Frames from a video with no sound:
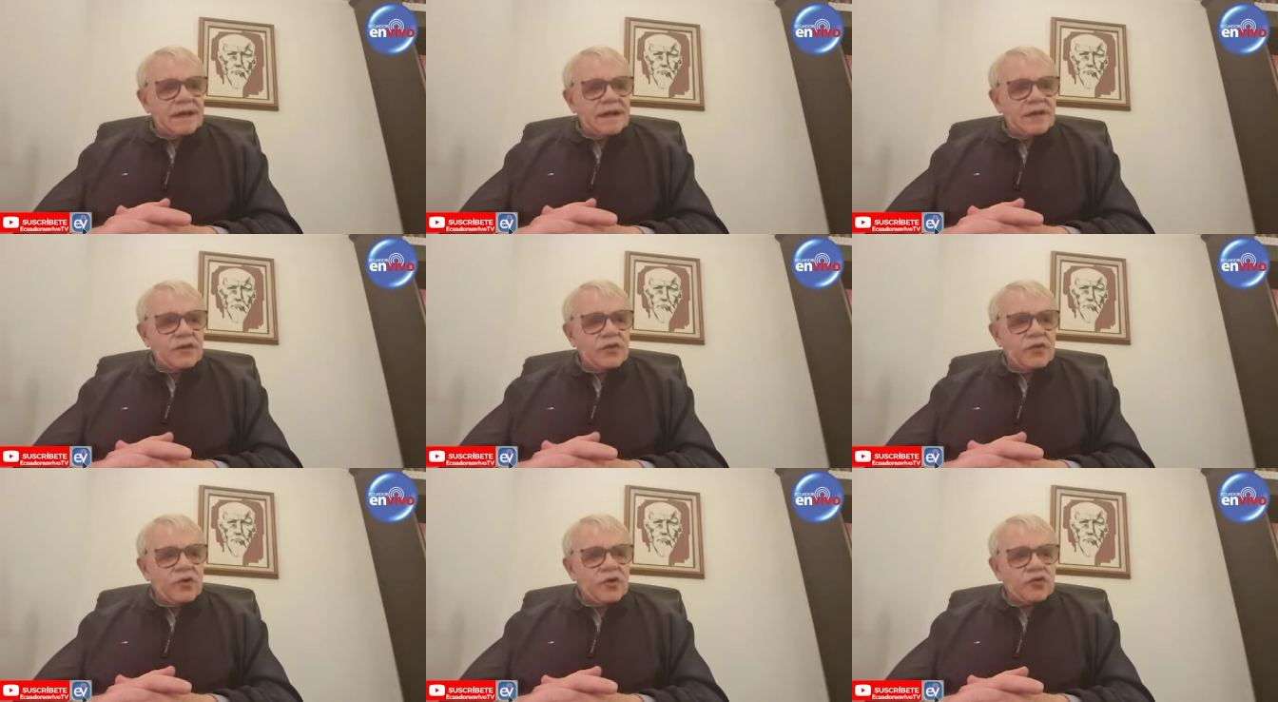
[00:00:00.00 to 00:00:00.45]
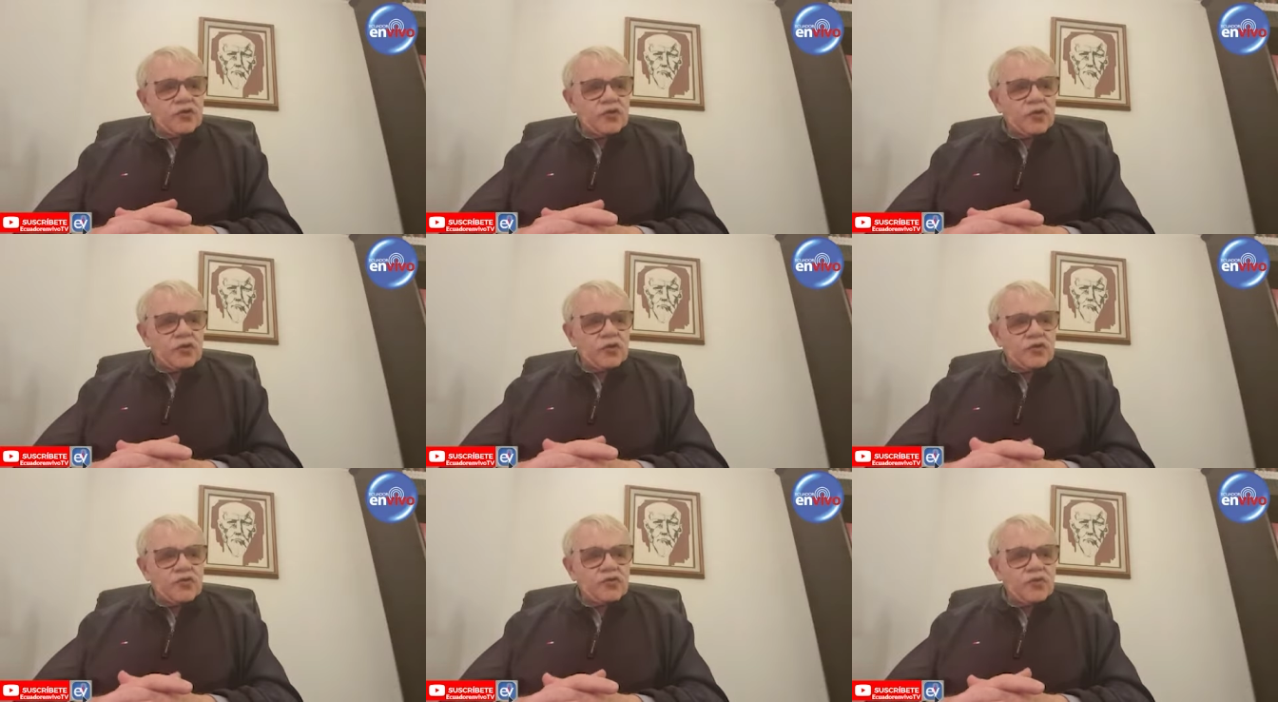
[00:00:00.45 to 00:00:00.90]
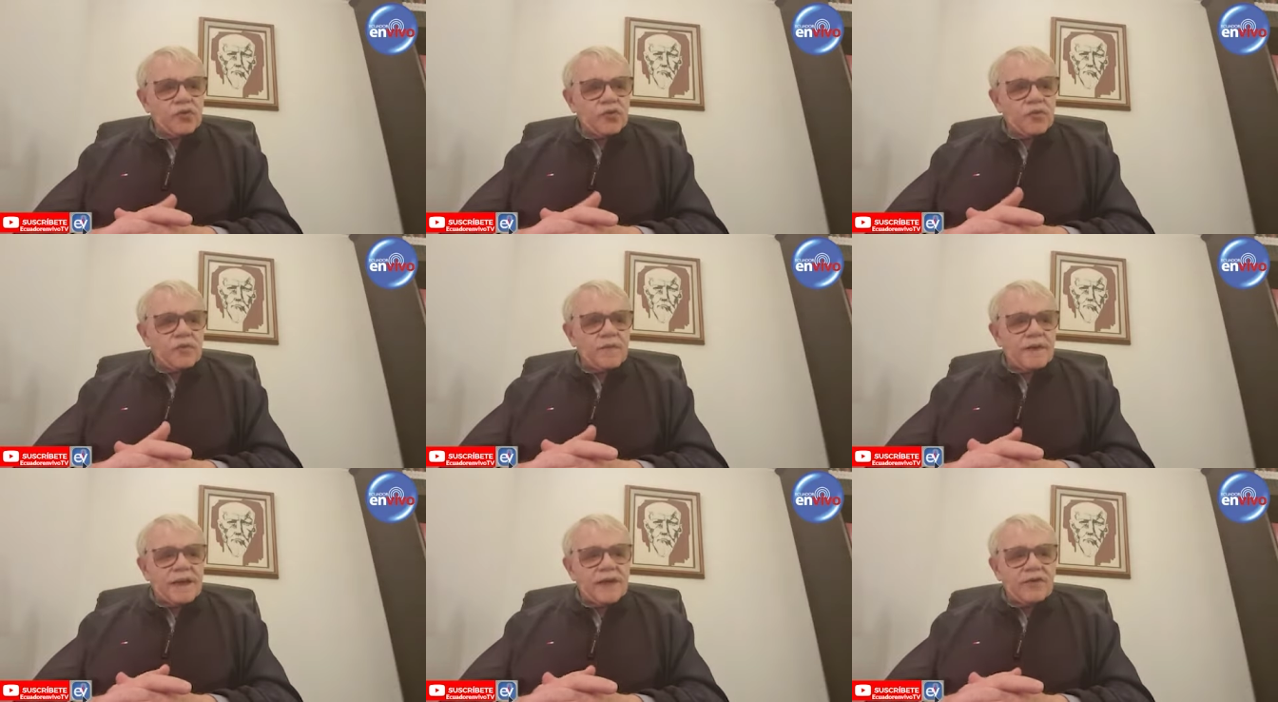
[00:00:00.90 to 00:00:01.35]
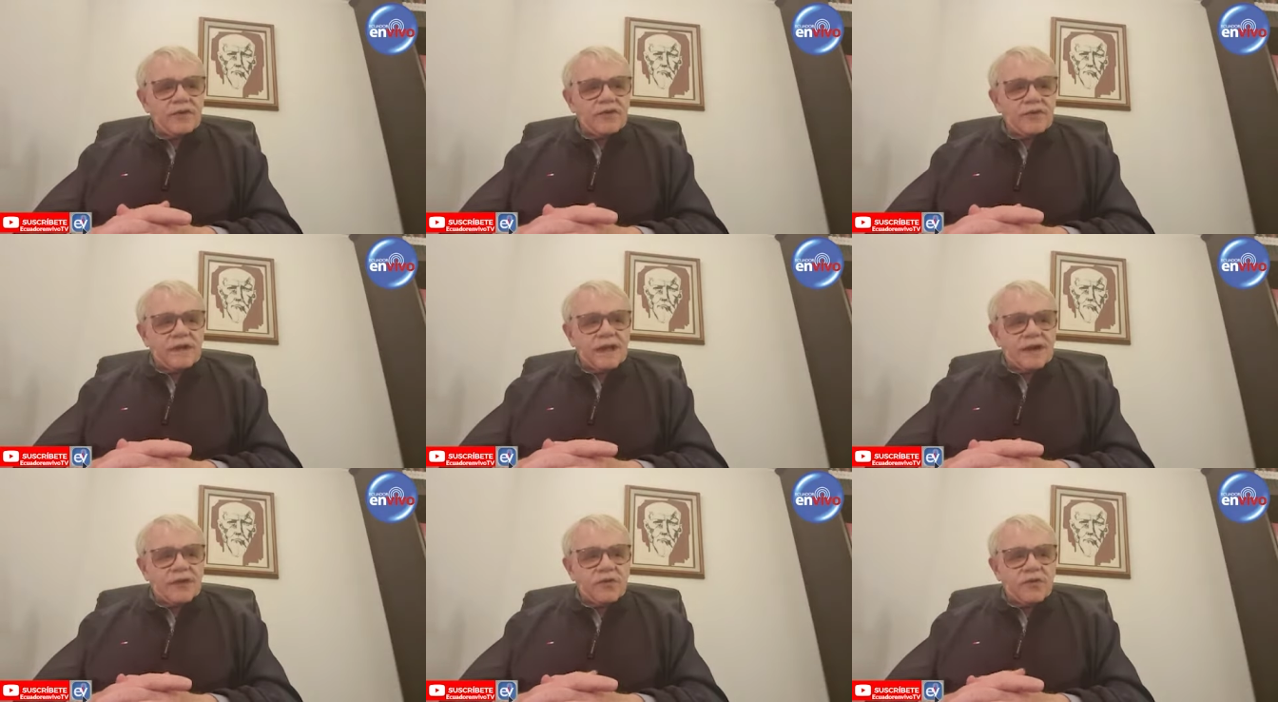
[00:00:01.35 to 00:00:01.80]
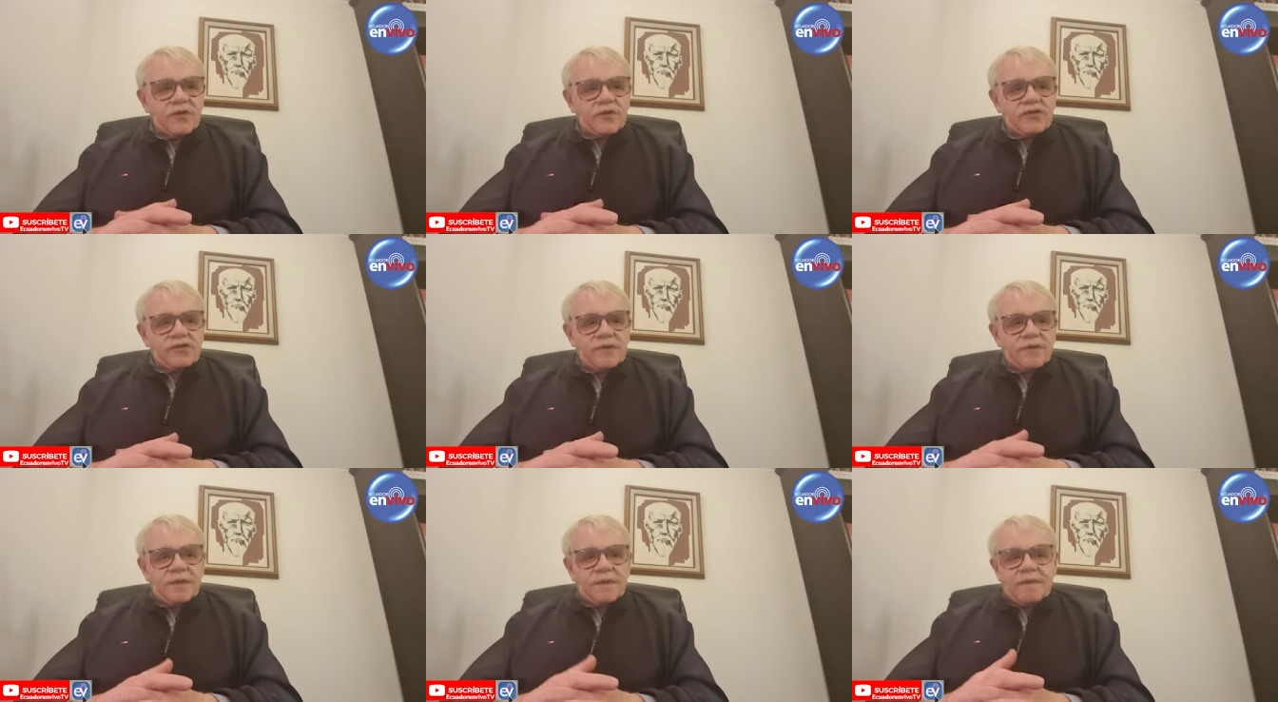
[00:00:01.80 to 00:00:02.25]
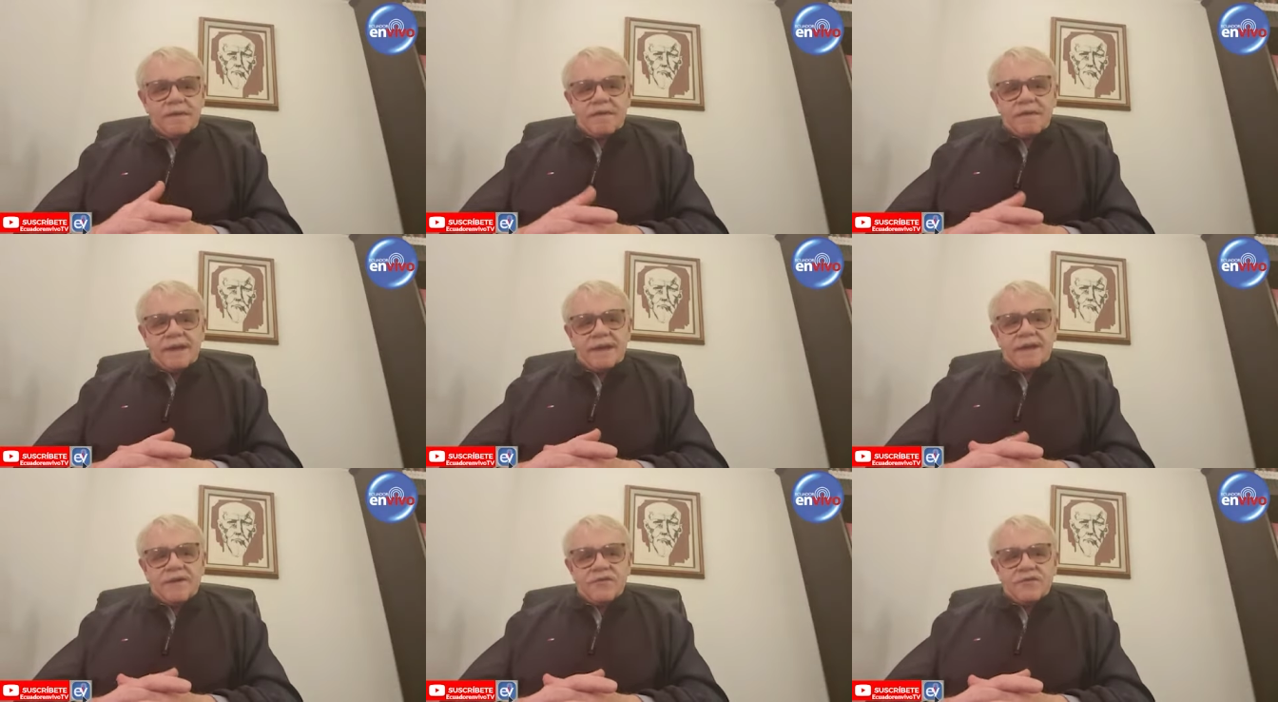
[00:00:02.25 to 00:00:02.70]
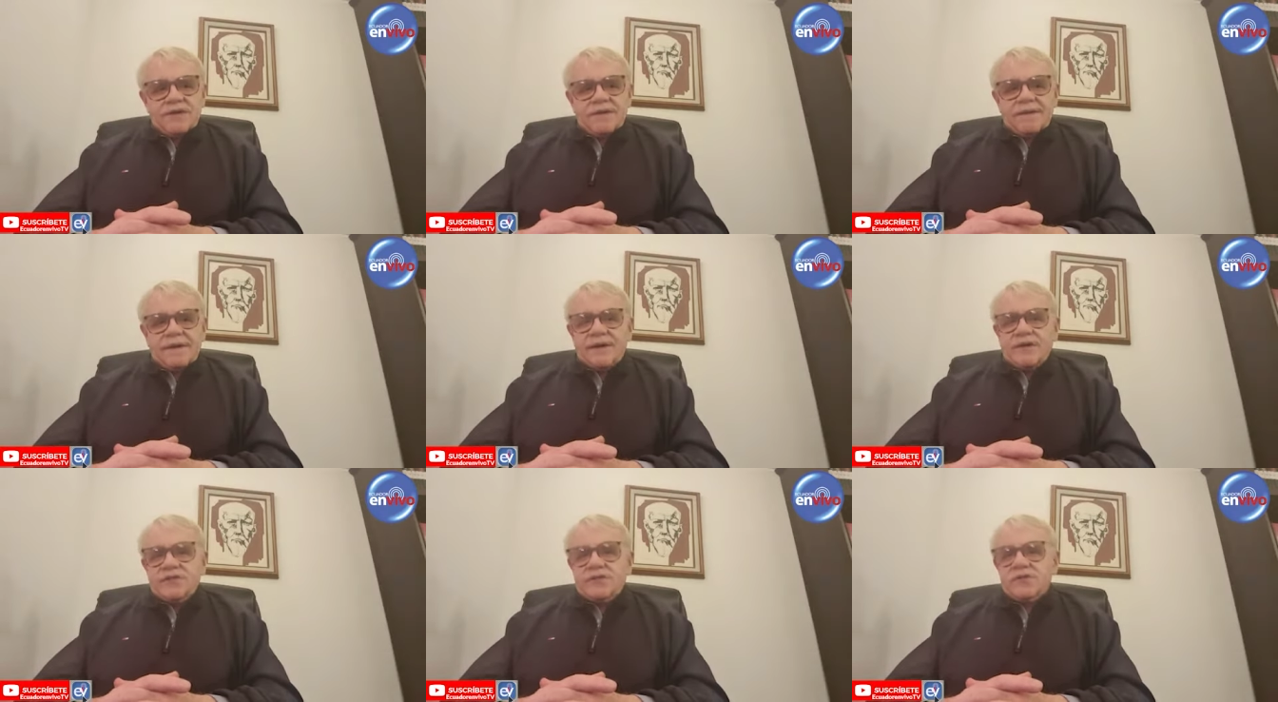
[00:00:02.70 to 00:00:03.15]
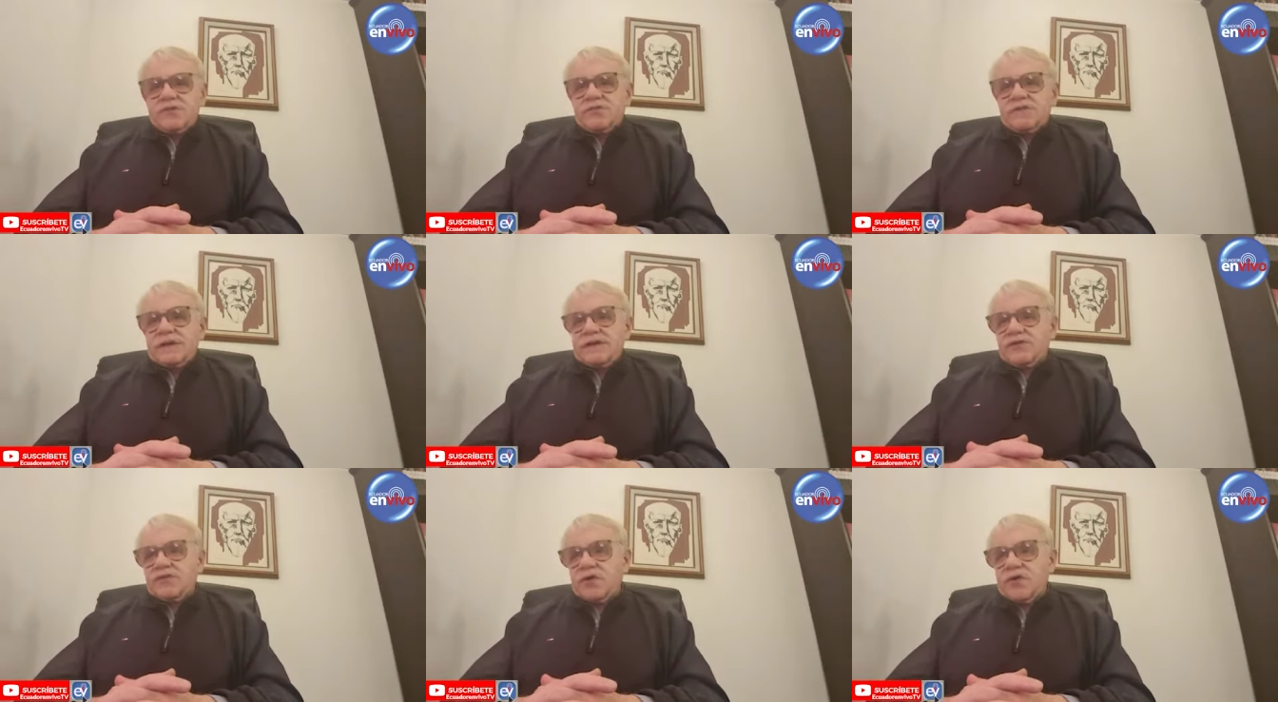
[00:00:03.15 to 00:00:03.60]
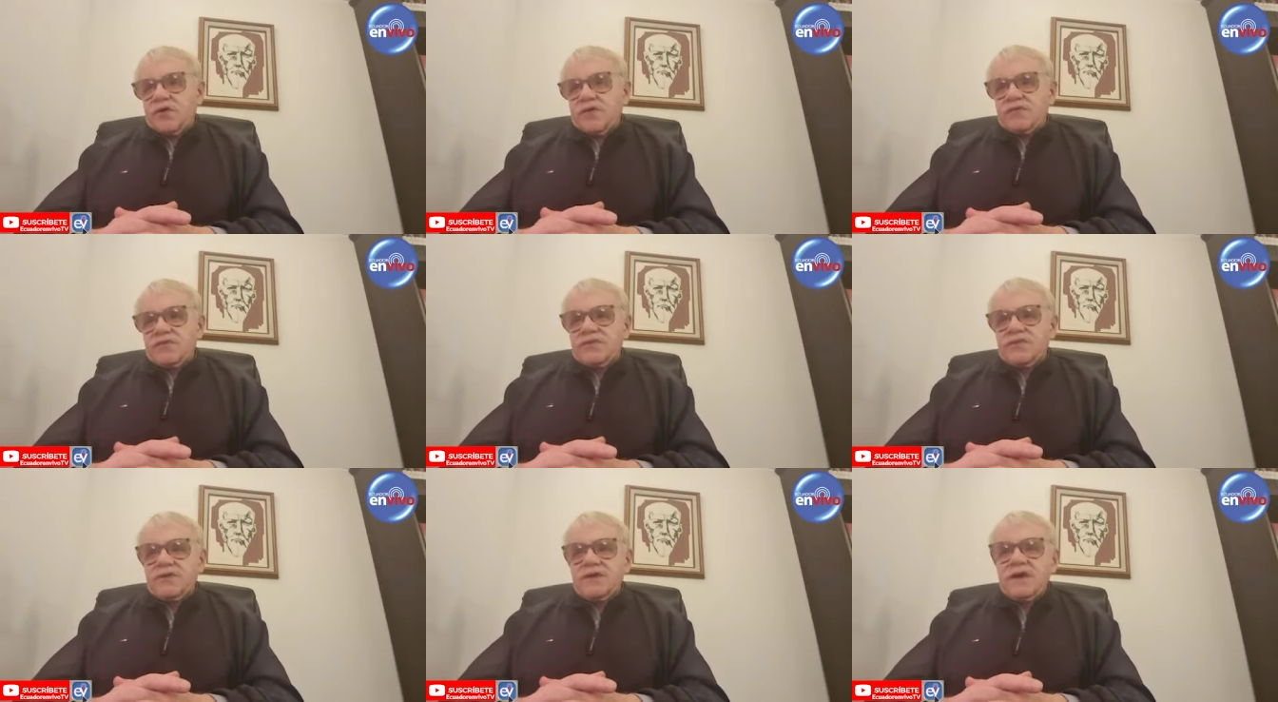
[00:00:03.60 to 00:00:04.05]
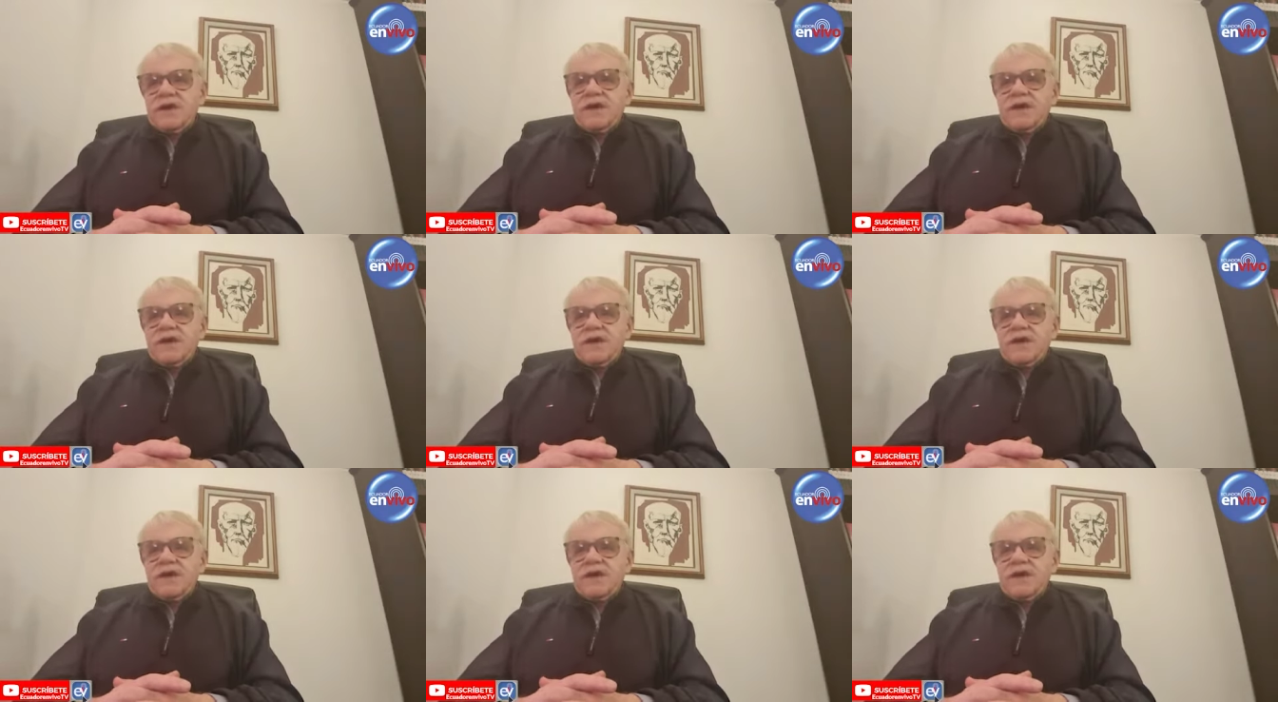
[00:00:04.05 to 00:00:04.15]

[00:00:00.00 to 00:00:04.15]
no todos sucumbieron, que algunos sobrevivieron, llevaron sus tesoros,